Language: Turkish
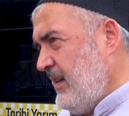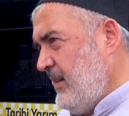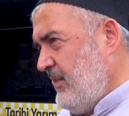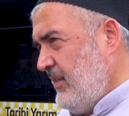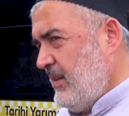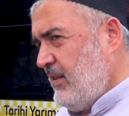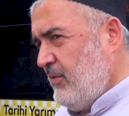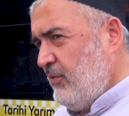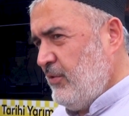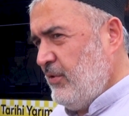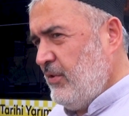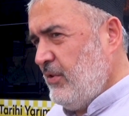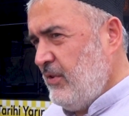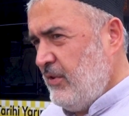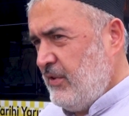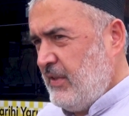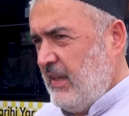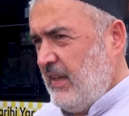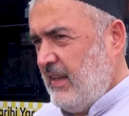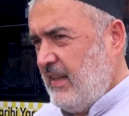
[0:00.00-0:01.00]
Evet onu
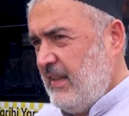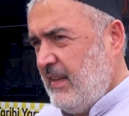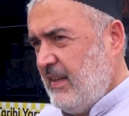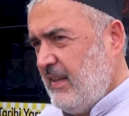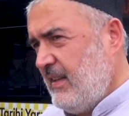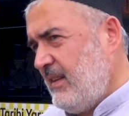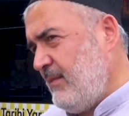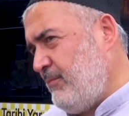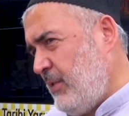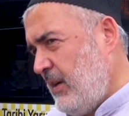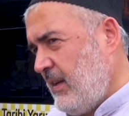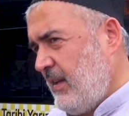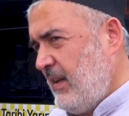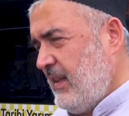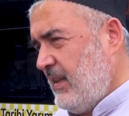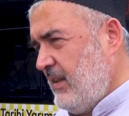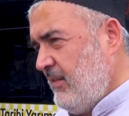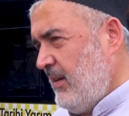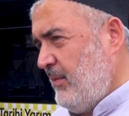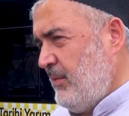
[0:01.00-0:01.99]
özellikle
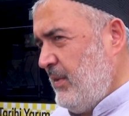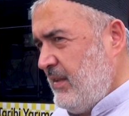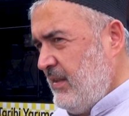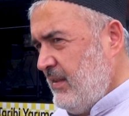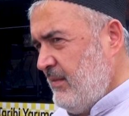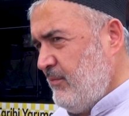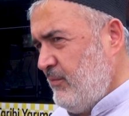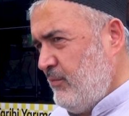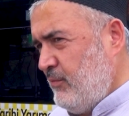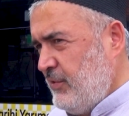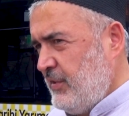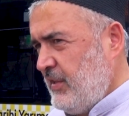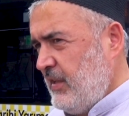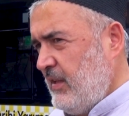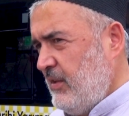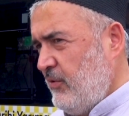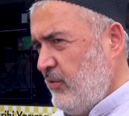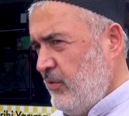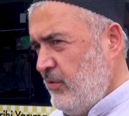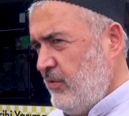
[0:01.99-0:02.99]
parket et devam etin bu
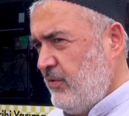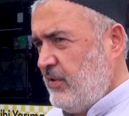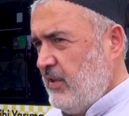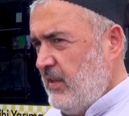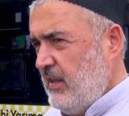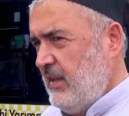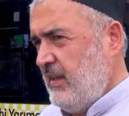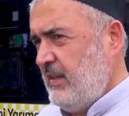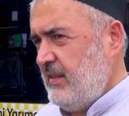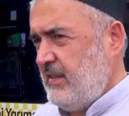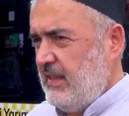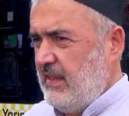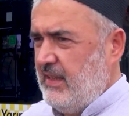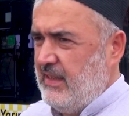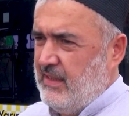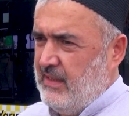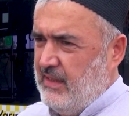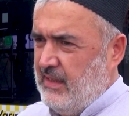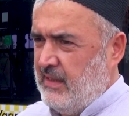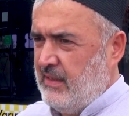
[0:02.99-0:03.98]
şekilde olduğunu söyleyince,
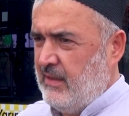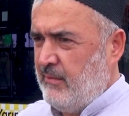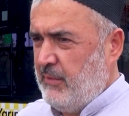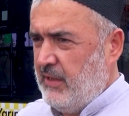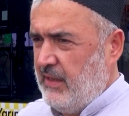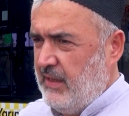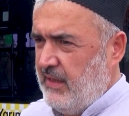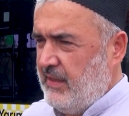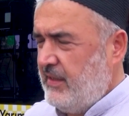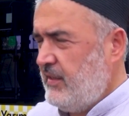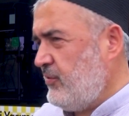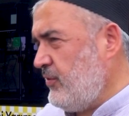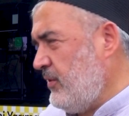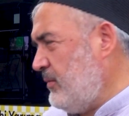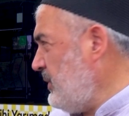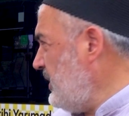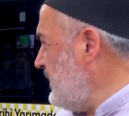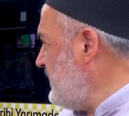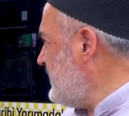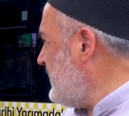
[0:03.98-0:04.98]
yarım adaya giriş
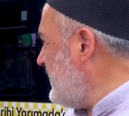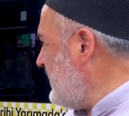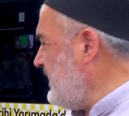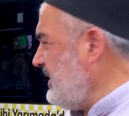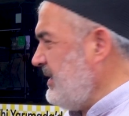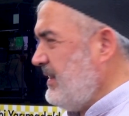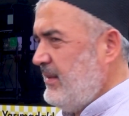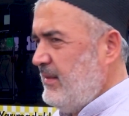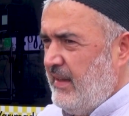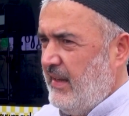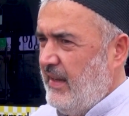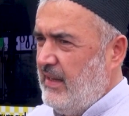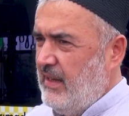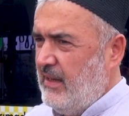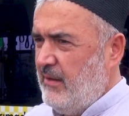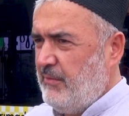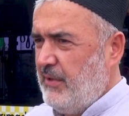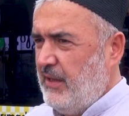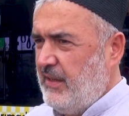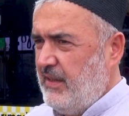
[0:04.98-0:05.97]
olmayınca
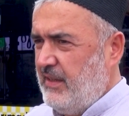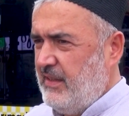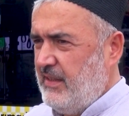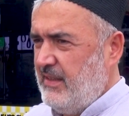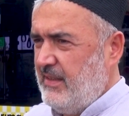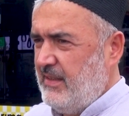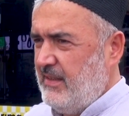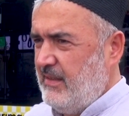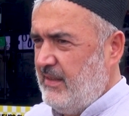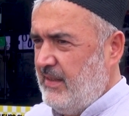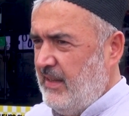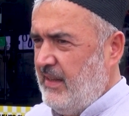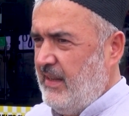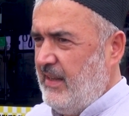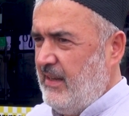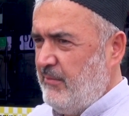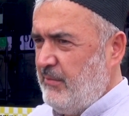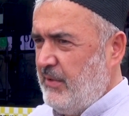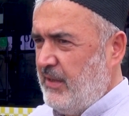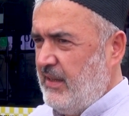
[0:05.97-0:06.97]
gelelim dedik.
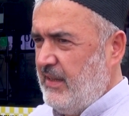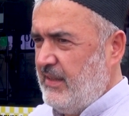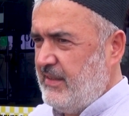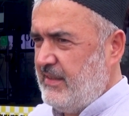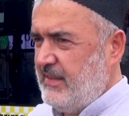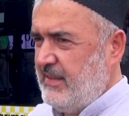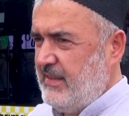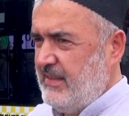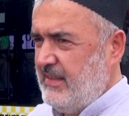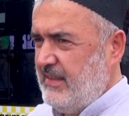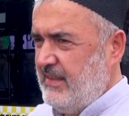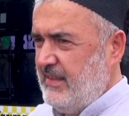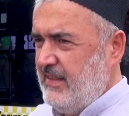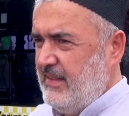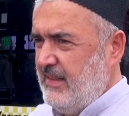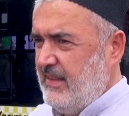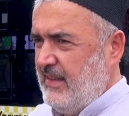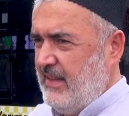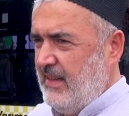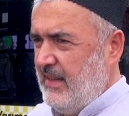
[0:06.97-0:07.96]
Deneyelim ilk kez.
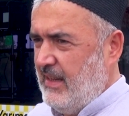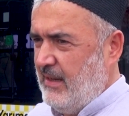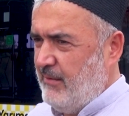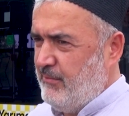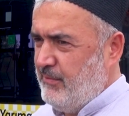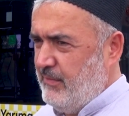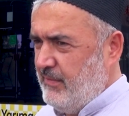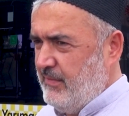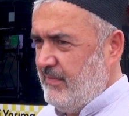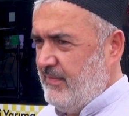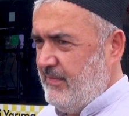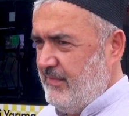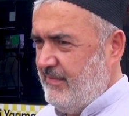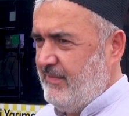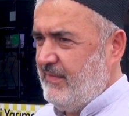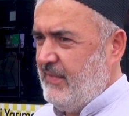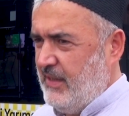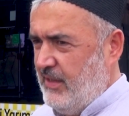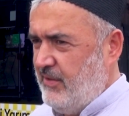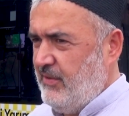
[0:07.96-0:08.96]
Hem, ilk kez
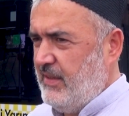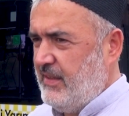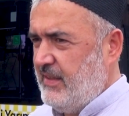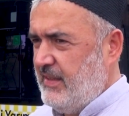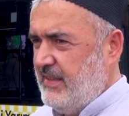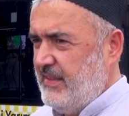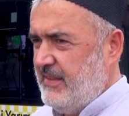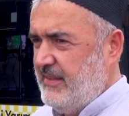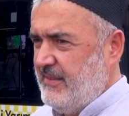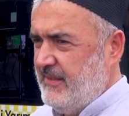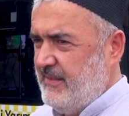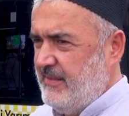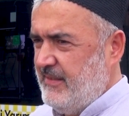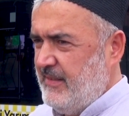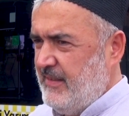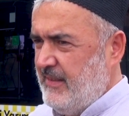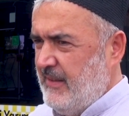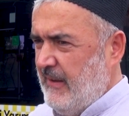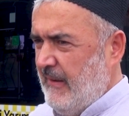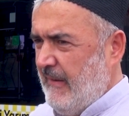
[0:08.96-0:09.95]
deniyorsunuz. Evet.
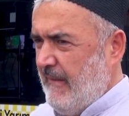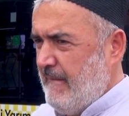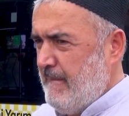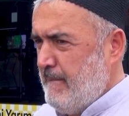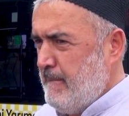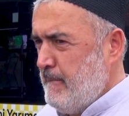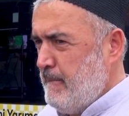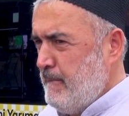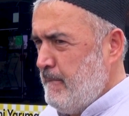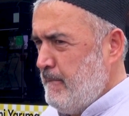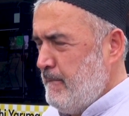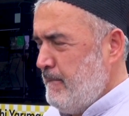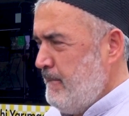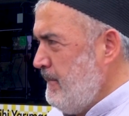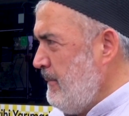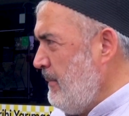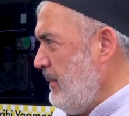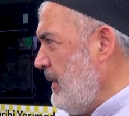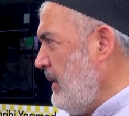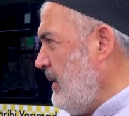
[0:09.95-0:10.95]
Bir kolaylık olacak
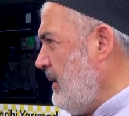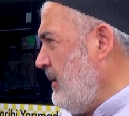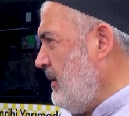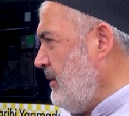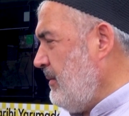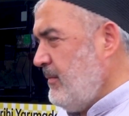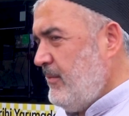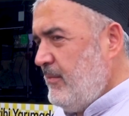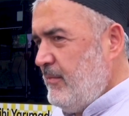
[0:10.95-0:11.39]
herhalde baya.